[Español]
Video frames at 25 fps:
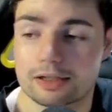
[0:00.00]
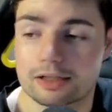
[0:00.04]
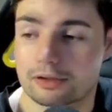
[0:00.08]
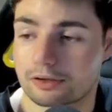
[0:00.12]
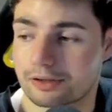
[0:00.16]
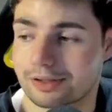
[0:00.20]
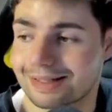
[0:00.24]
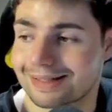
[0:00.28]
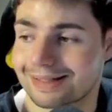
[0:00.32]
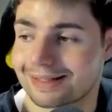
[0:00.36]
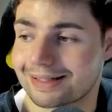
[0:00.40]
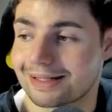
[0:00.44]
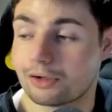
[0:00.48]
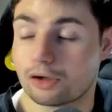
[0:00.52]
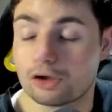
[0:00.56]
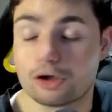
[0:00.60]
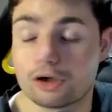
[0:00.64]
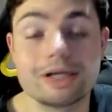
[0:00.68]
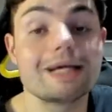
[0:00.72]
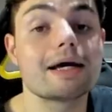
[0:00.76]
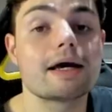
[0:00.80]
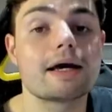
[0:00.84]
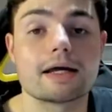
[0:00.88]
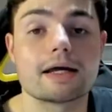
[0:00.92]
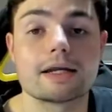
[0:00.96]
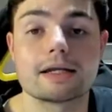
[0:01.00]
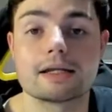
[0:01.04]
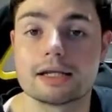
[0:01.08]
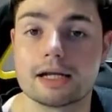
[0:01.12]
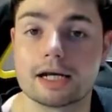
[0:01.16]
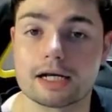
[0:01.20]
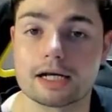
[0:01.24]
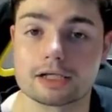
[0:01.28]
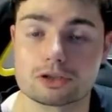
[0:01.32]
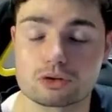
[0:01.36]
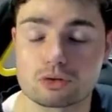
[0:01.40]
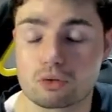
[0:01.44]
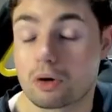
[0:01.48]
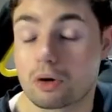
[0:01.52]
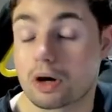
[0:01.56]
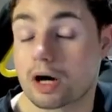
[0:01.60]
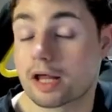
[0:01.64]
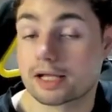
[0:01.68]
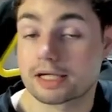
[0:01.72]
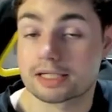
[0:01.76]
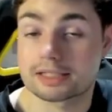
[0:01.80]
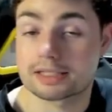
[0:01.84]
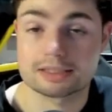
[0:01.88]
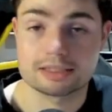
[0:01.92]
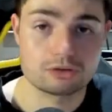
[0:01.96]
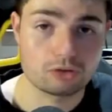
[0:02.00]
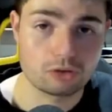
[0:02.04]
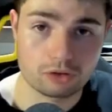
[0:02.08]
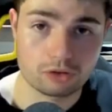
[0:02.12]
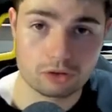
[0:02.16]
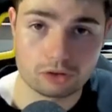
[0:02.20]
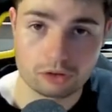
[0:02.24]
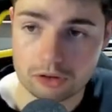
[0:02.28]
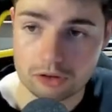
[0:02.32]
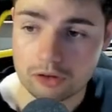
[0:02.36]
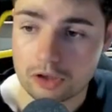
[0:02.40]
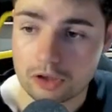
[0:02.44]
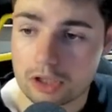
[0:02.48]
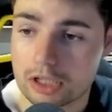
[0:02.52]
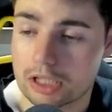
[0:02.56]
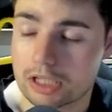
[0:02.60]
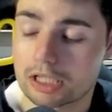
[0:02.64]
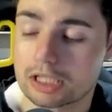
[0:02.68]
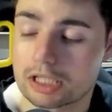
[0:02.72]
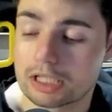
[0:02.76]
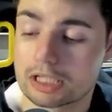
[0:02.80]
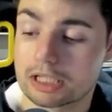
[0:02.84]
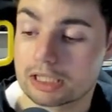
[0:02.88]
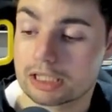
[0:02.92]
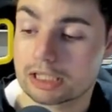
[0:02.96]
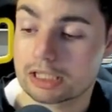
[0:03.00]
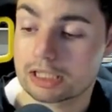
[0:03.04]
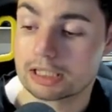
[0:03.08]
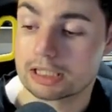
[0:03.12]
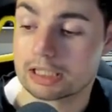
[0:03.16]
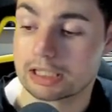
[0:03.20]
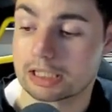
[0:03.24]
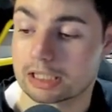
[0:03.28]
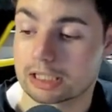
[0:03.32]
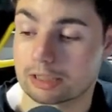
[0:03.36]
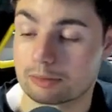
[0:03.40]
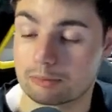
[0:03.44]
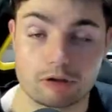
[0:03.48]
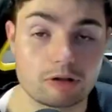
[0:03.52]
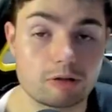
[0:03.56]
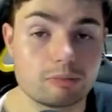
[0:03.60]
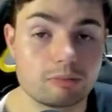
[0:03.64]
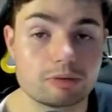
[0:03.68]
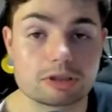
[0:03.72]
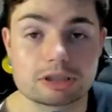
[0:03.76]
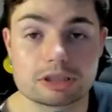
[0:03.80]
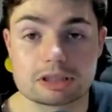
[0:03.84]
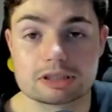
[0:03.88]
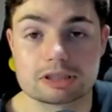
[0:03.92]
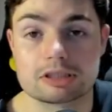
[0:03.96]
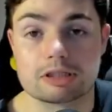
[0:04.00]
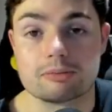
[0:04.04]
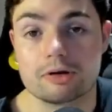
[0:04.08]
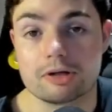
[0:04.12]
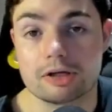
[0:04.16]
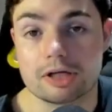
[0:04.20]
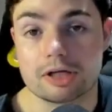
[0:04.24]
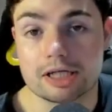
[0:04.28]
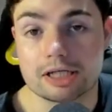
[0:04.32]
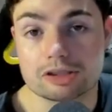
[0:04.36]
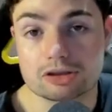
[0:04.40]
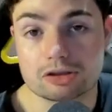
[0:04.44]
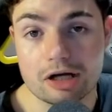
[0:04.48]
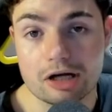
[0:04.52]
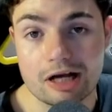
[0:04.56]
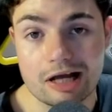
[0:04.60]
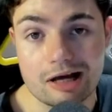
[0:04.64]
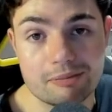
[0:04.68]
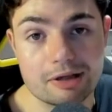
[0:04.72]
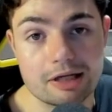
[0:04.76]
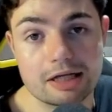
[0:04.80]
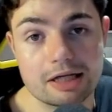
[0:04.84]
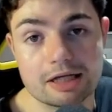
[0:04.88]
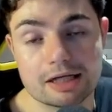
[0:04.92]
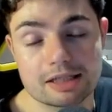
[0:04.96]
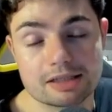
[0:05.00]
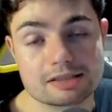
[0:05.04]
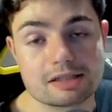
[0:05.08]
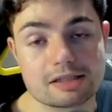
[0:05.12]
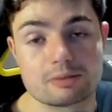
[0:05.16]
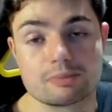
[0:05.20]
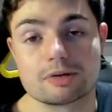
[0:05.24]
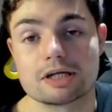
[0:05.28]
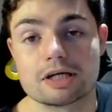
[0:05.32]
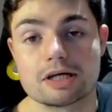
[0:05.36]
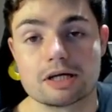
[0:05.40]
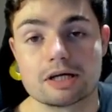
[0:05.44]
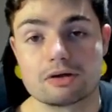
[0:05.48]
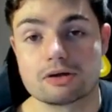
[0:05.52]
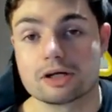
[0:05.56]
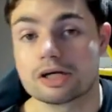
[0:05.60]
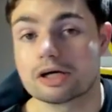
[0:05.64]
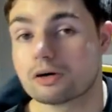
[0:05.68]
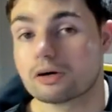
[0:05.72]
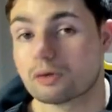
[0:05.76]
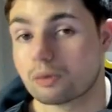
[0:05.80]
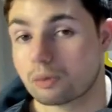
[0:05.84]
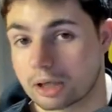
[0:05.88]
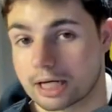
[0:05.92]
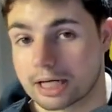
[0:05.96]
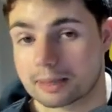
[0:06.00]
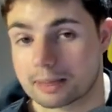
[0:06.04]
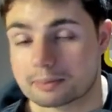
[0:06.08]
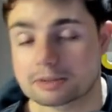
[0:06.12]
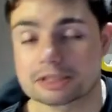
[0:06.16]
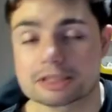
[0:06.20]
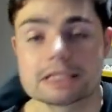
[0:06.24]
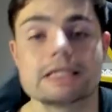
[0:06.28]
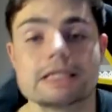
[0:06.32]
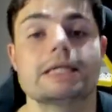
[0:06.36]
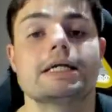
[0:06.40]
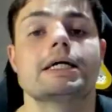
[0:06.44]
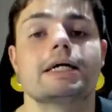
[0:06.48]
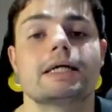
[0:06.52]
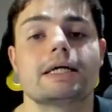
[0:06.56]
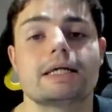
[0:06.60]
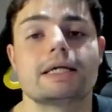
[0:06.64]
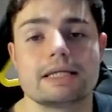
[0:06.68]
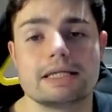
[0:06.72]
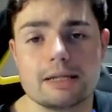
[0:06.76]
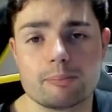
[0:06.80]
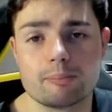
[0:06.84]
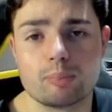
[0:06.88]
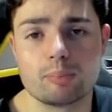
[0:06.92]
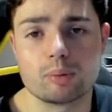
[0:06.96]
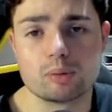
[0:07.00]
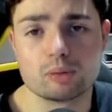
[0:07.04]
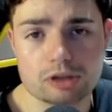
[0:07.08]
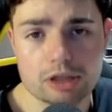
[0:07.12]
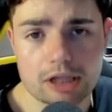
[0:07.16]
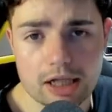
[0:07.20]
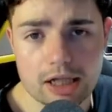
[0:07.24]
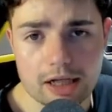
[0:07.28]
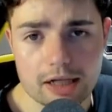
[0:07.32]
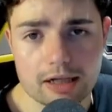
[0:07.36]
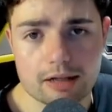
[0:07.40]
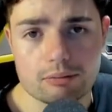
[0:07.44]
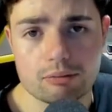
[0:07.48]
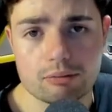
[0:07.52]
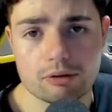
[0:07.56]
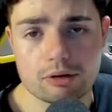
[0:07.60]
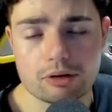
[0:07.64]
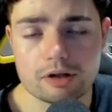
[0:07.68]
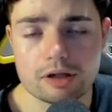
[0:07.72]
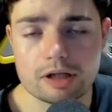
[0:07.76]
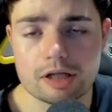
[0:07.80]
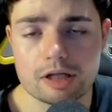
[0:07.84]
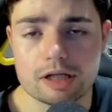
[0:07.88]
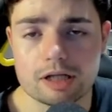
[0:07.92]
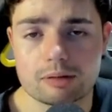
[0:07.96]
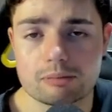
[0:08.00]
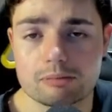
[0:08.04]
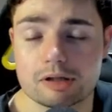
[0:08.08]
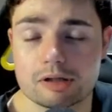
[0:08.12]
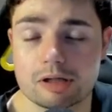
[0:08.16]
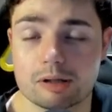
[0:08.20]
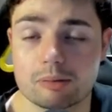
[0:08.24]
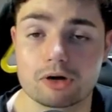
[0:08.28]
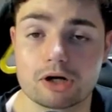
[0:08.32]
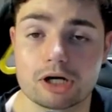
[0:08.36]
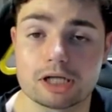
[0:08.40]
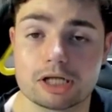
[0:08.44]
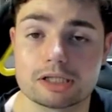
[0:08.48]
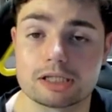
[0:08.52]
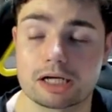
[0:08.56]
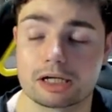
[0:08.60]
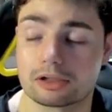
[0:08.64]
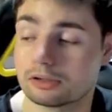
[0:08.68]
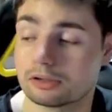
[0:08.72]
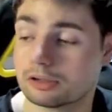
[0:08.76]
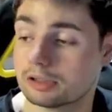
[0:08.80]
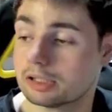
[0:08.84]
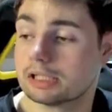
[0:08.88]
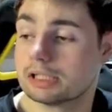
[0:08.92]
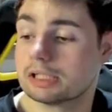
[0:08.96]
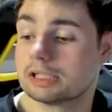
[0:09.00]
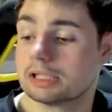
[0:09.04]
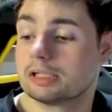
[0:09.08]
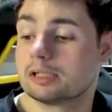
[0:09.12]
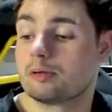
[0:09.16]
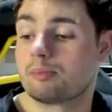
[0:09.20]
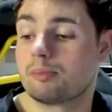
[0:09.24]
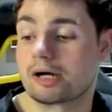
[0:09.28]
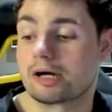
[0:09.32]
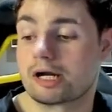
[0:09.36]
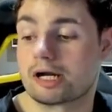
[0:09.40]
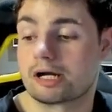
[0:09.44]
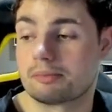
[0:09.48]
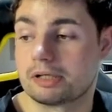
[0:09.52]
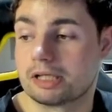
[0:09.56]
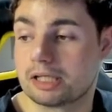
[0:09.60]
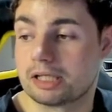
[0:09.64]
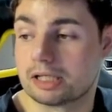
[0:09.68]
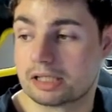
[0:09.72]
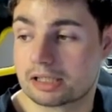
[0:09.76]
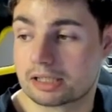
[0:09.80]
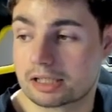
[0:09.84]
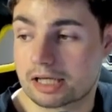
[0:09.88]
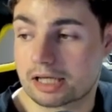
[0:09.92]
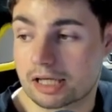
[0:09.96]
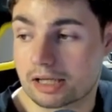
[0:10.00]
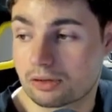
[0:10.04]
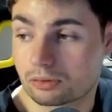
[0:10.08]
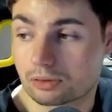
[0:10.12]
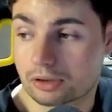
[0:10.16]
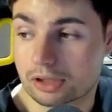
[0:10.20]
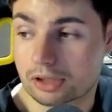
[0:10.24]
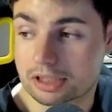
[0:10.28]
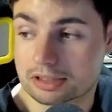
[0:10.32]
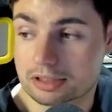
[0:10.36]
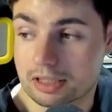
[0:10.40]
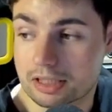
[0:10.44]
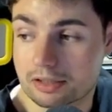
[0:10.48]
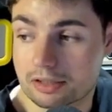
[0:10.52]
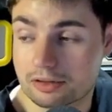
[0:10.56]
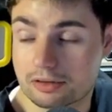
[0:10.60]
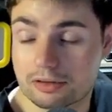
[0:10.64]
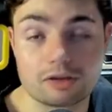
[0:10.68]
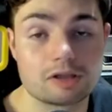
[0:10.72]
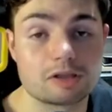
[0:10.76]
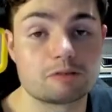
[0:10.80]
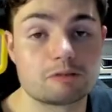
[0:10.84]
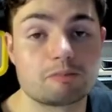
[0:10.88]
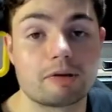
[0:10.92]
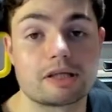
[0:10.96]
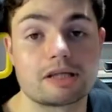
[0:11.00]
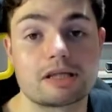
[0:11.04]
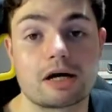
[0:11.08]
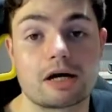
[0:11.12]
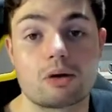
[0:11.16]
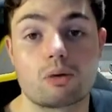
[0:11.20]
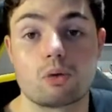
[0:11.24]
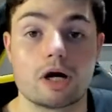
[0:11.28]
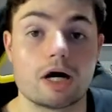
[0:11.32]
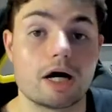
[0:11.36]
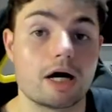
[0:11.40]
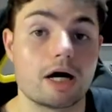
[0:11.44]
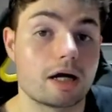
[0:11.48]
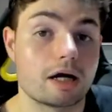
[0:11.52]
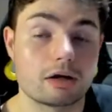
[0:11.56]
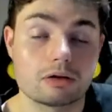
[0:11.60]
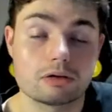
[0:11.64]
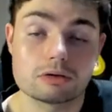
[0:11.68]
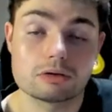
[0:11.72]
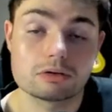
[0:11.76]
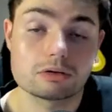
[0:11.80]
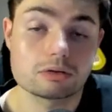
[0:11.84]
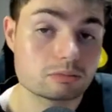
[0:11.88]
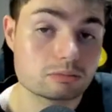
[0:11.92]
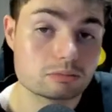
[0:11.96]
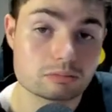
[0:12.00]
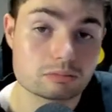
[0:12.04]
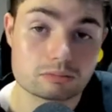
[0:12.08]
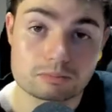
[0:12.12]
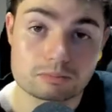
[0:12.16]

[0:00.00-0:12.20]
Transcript: Donde el origen de las jugadas, de todo, ¿no? Y bueno, pues extremo derecho Lamin, extremo izquierdo Nico Williams y en punta el bono de, Morata, ¿no? Para mí queda una selección espectacular, ¿no?